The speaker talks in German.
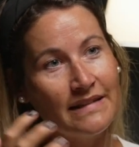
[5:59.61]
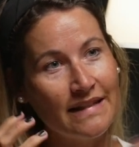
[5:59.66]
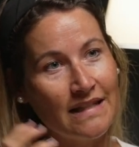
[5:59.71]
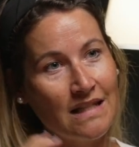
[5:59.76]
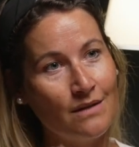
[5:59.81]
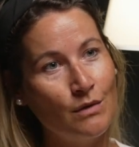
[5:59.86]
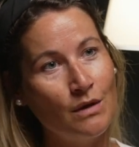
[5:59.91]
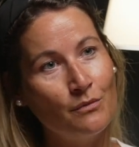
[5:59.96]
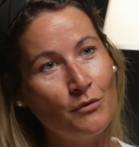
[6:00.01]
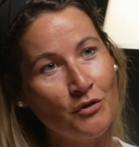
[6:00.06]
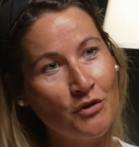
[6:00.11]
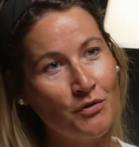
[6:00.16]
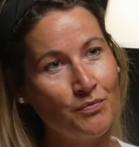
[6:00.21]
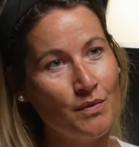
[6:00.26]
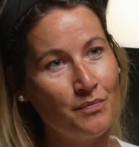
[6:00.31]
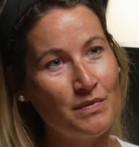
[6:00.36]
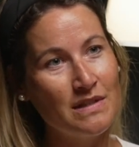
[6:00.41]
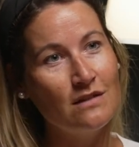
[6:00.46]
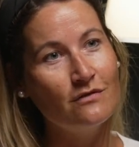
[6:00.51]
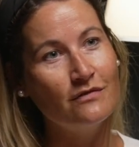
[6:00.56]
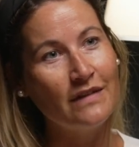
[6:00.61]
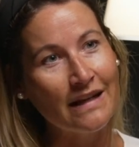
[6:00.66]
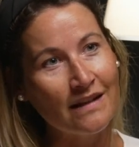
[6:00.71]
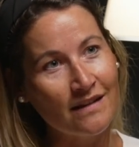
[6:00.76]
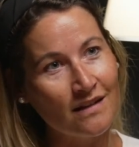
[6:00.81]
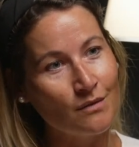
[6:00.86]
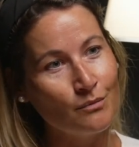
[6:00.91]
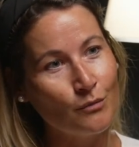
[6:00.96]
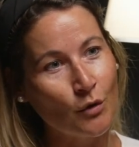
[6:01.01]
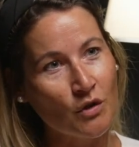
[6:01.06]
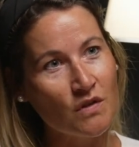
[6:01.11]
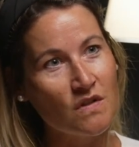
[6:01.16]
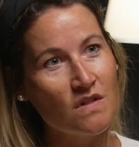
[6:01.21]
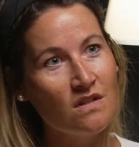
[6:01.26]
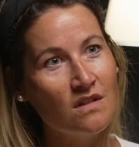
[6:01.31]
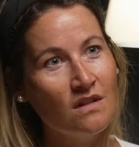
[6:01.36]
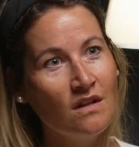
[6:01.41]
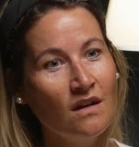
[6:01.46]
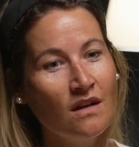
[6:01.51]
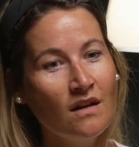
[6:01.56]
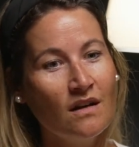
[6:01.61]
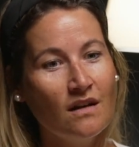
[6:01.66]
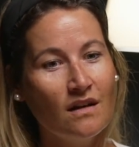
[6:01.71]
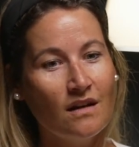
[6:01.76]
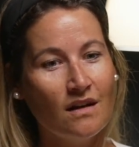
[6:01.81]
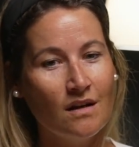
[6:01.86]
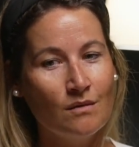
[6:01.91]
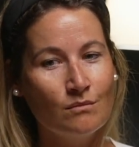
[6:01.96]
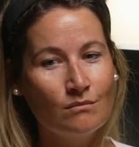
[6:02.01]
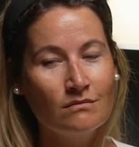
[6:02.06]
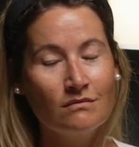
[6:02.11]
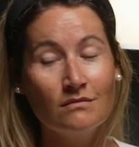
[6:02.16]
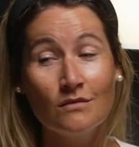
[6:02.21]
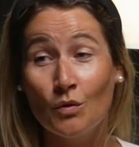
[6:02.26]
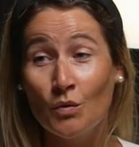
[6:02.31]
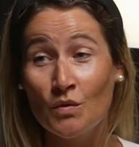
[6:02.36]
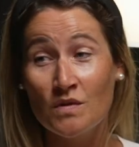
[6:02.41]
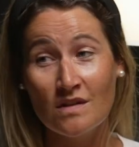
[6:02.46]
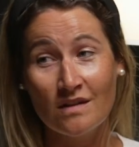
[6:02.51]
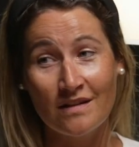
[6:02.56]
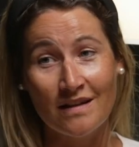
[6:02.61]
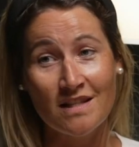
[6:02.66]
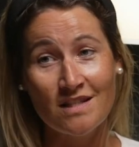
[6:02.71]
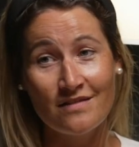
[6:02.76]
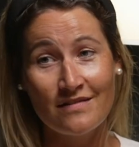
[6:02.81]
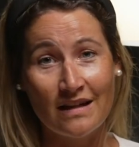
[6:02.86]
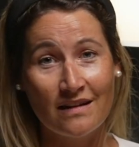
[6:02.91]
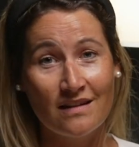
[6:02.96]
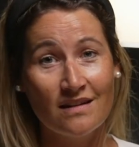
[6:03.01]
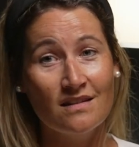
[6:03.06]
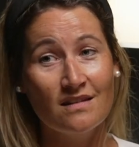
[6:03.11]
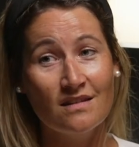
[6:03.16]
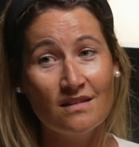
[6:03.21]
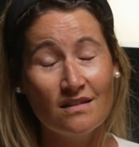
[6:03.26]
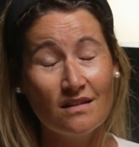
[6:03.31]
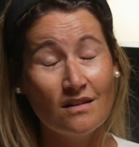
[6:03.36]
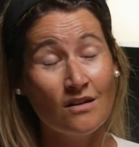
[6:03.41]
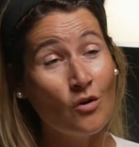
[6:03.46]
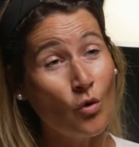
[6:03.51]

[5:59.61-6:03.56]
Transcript: den einmal manchmal ein bisschen verändern magst. Ähm, unser Netzwerk ist